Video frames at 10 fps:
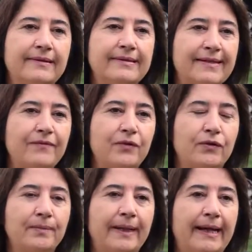
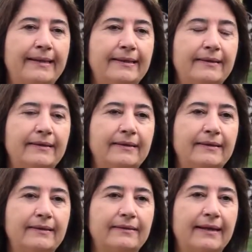seviyorum. Yani e,
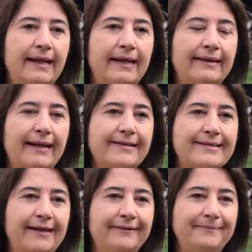neler
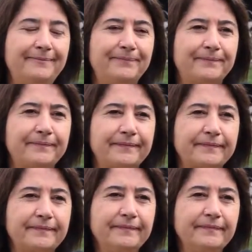dersen
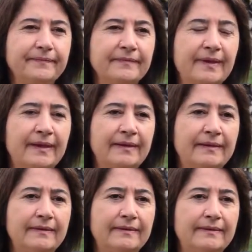
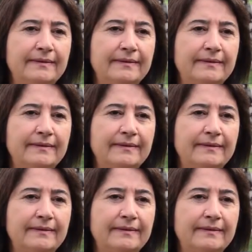e,